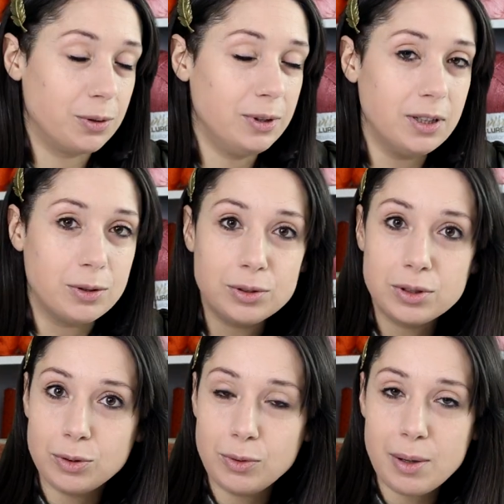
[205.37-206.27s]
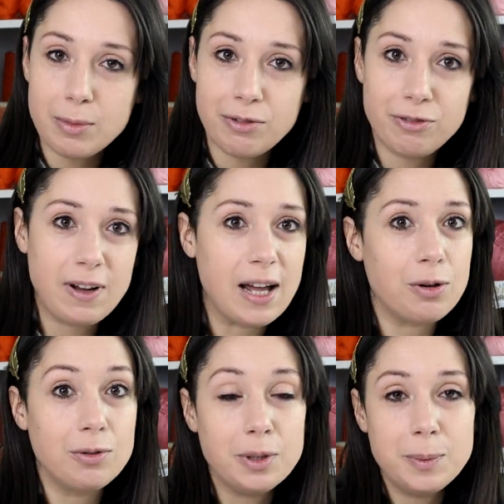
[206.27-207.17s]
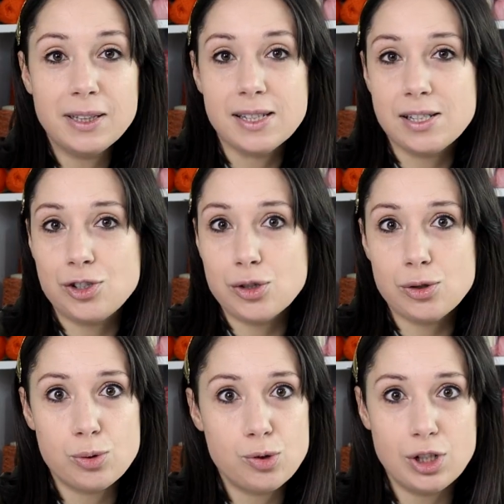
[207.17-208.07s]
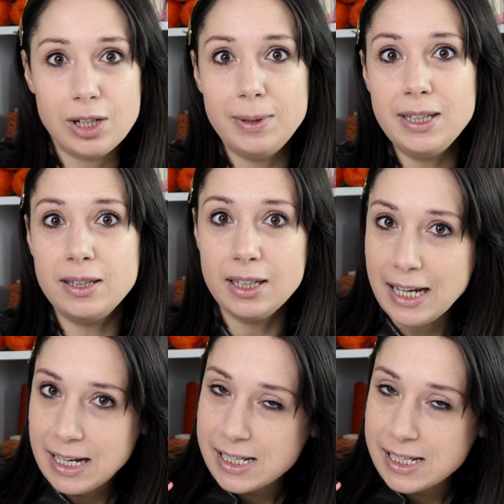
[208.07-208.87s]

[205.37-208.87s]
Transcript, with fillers: quindi continuiamo a farlo, ovviamente se ci sono suggerimenti